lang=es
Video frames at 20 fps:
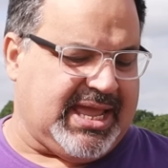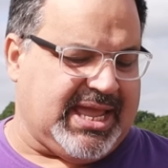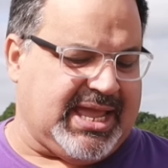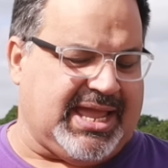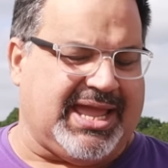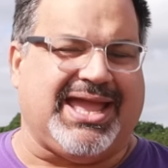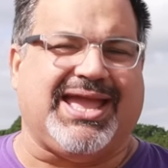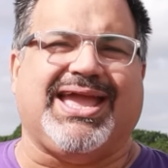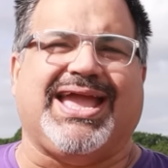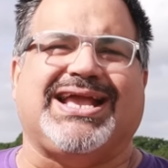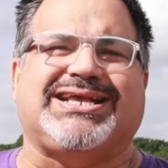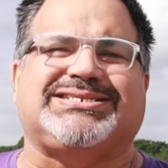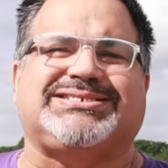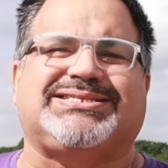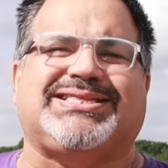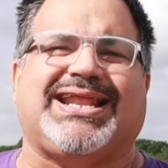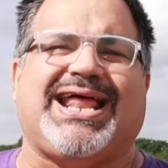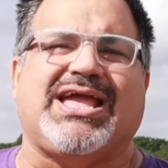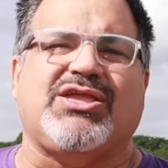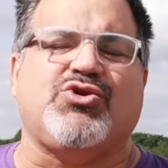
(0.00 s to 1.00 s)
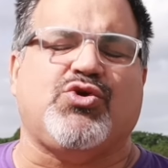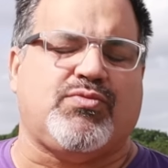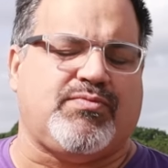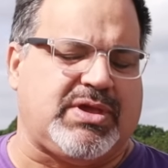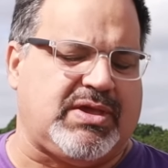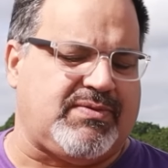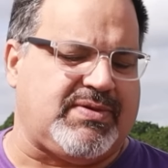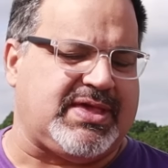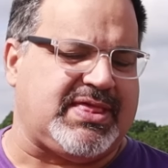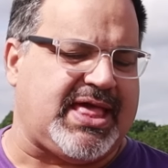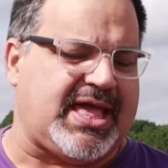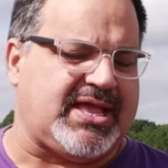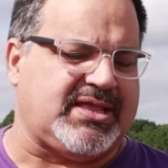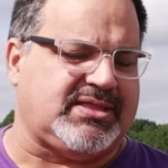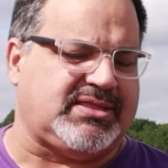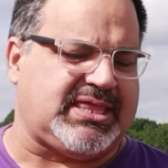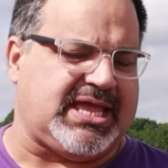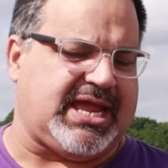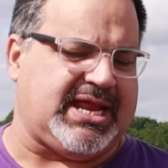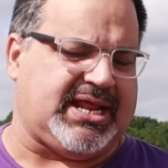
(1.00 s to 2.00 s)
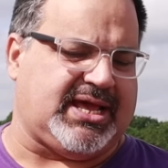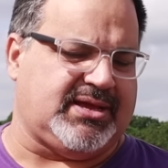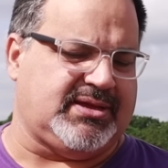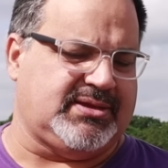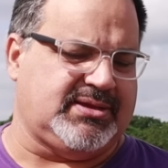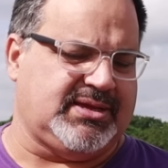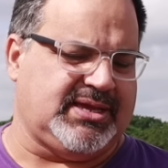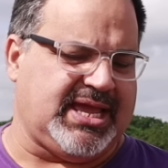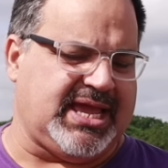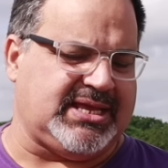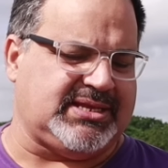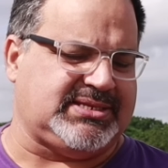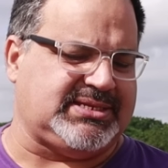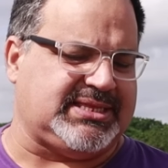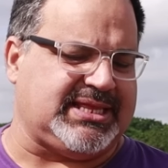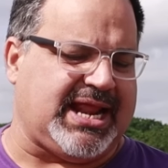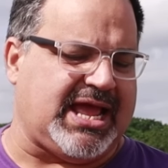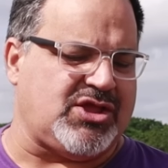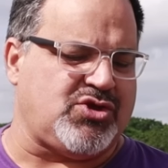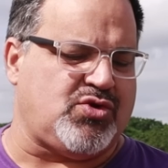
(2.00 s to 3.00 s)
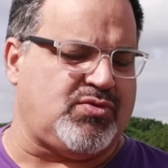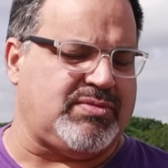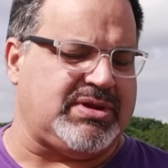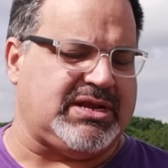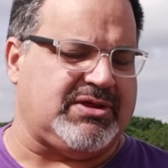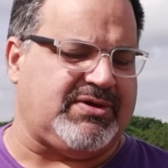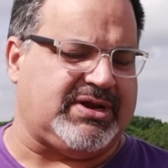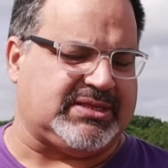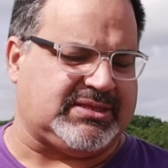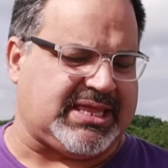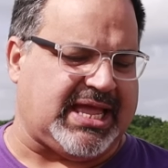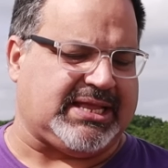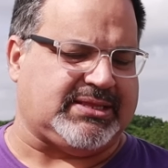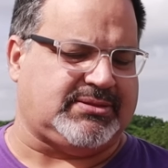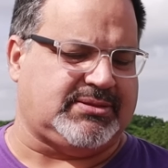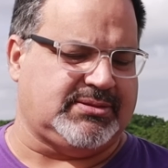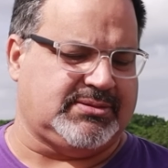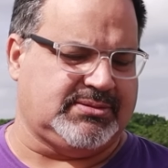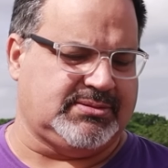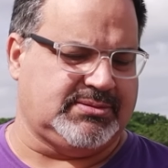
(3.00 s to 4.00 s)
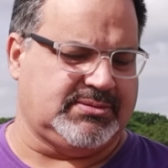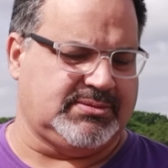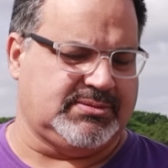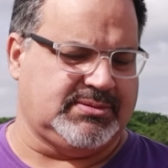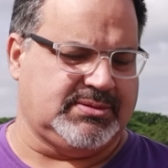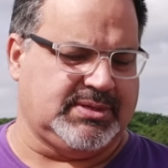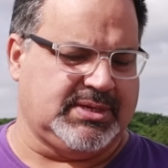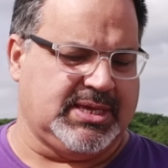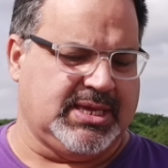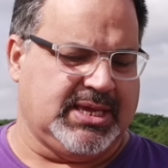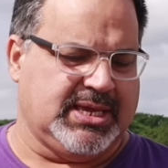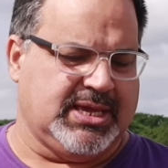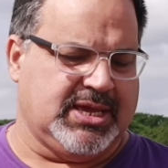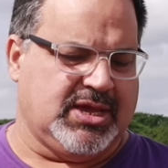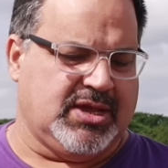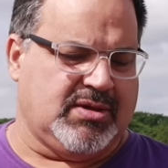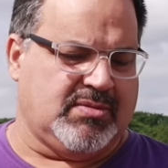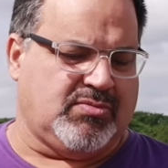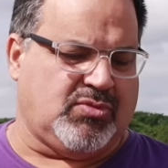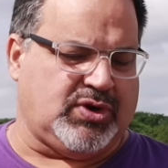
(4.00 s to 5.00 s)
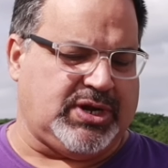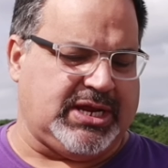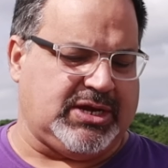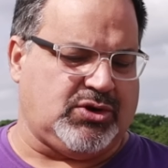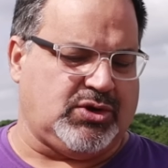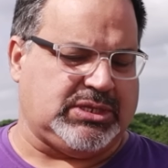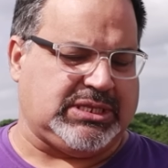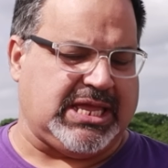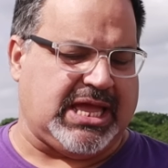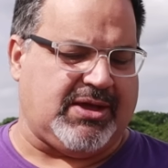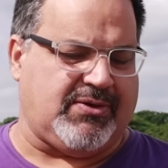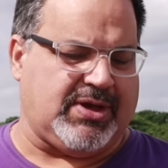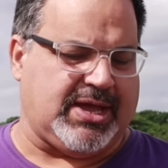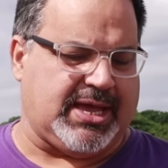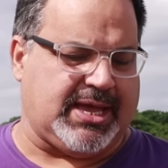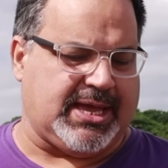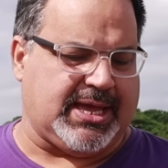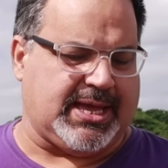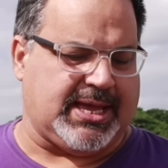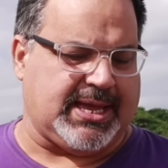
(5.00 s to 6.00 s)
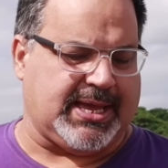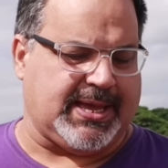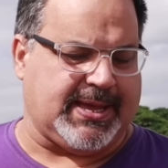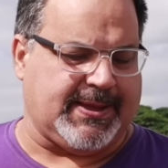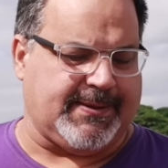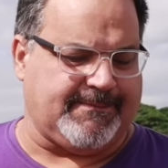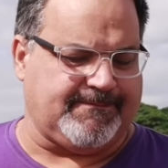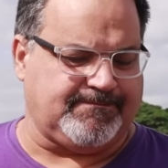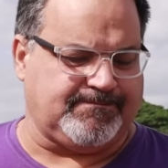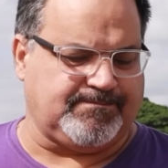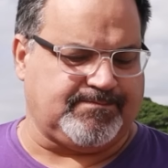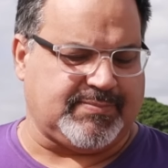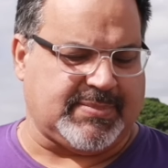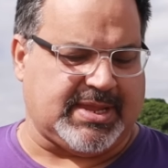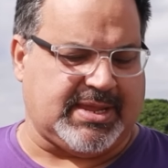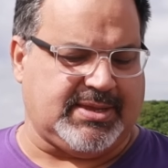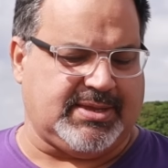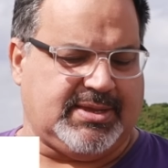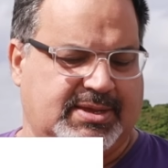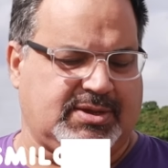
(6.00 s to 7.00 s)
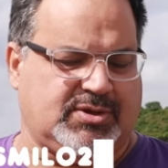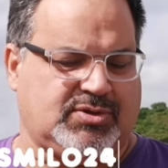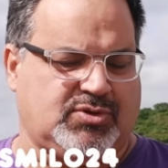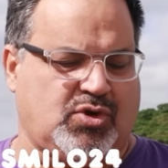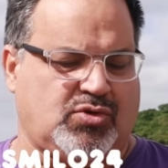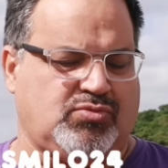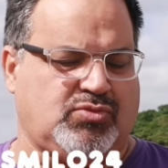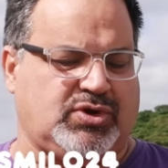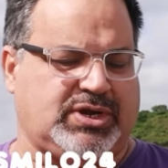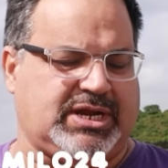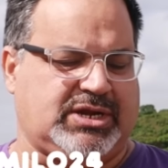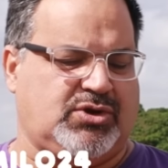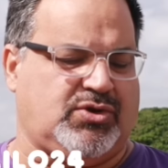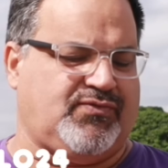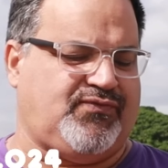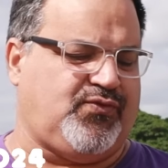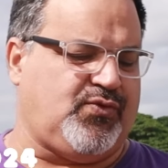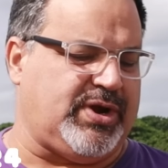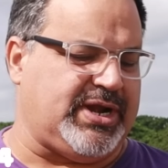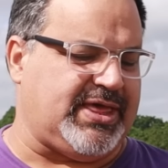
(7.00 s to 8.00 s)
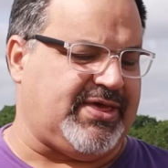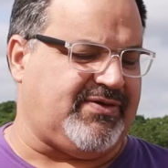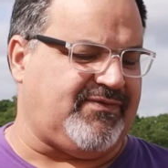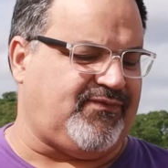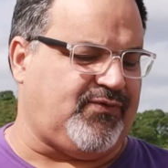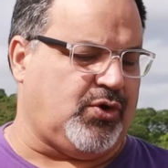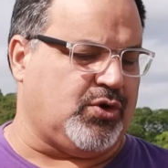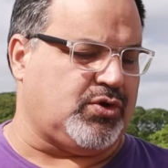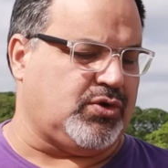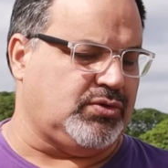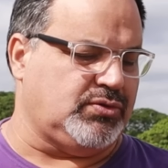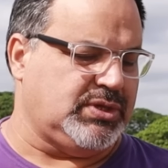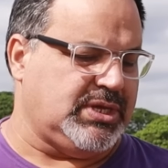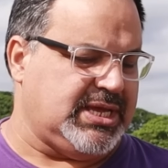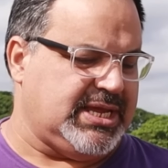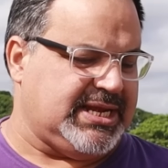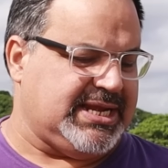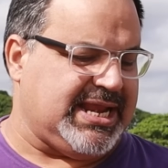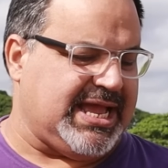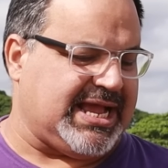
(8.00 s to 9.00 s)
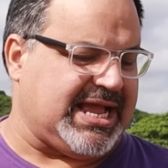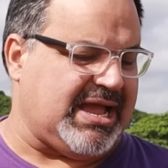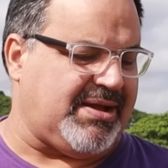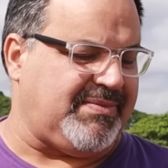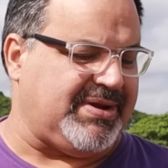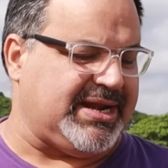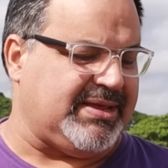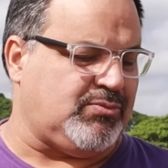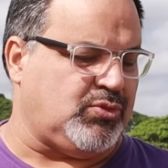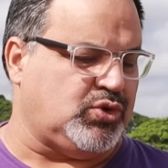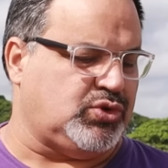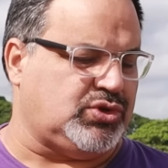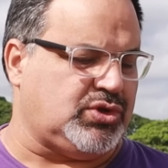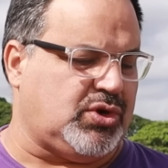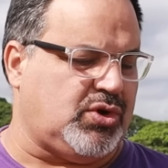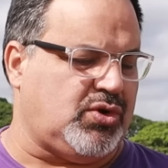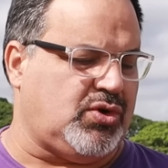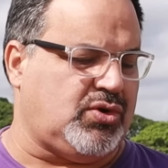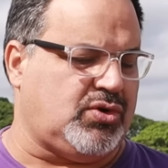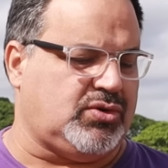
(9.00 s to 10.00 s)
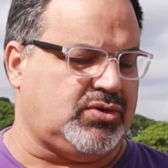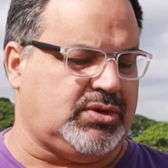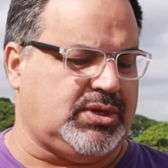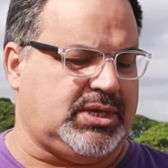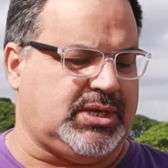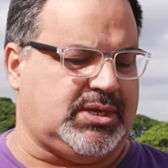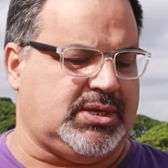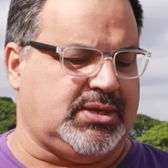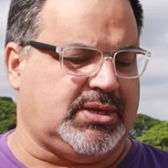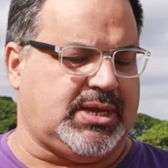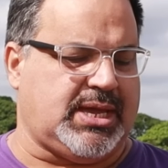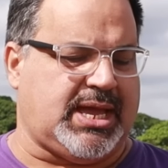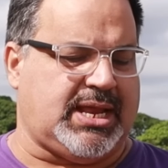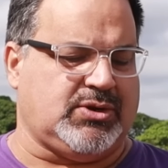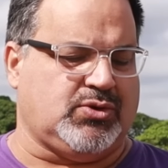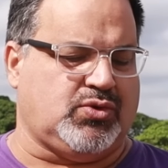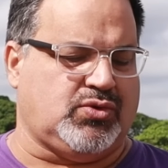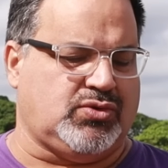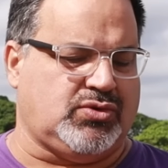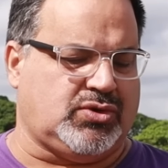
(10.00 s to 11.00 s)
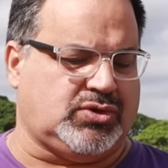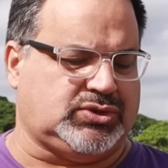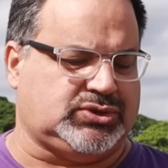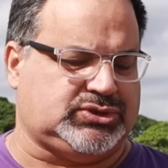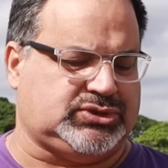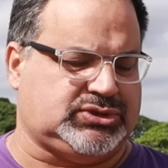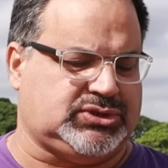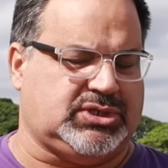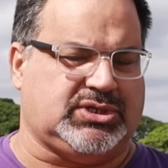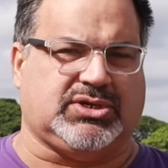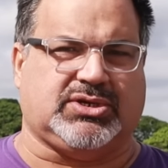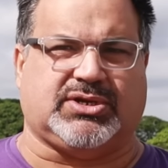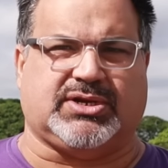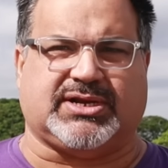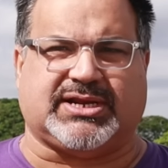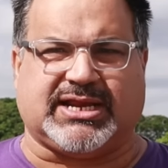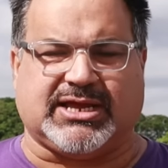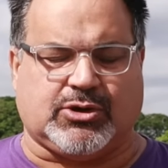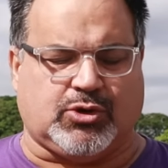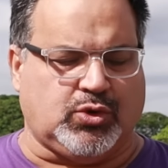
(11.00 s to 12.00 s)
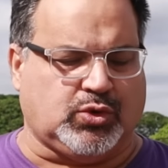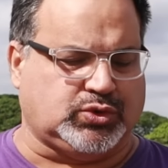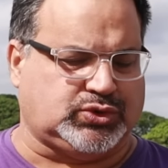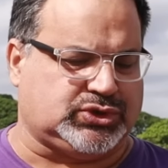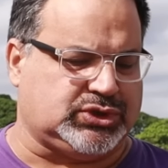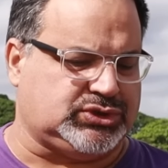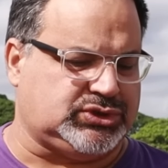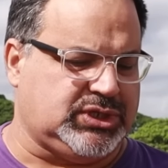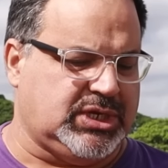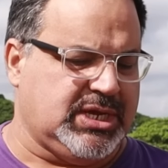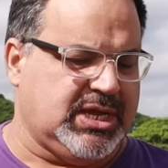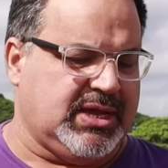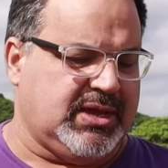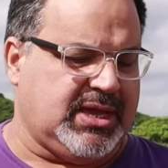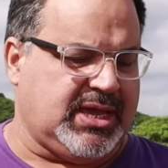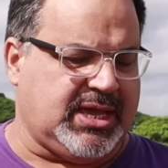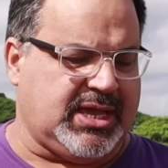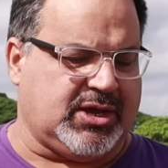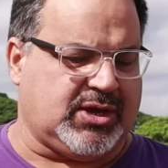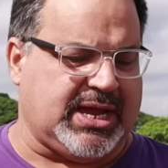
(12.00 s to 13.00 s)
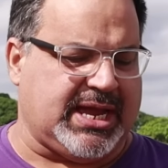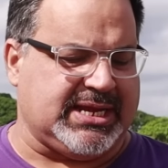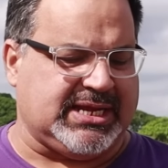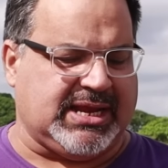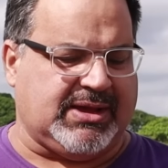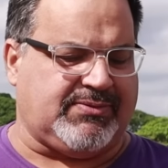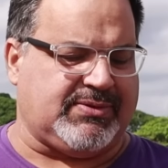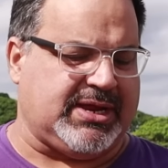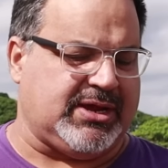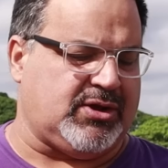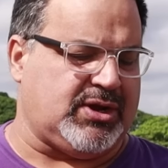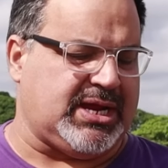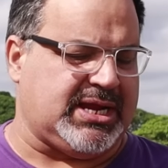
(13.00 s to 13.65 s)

Eh, extraño mi vida entera, extraño mi libertad. Moreno estaba con Moreno fuera de foco, la cámara mostró algunos eh, reclusos eh, en la,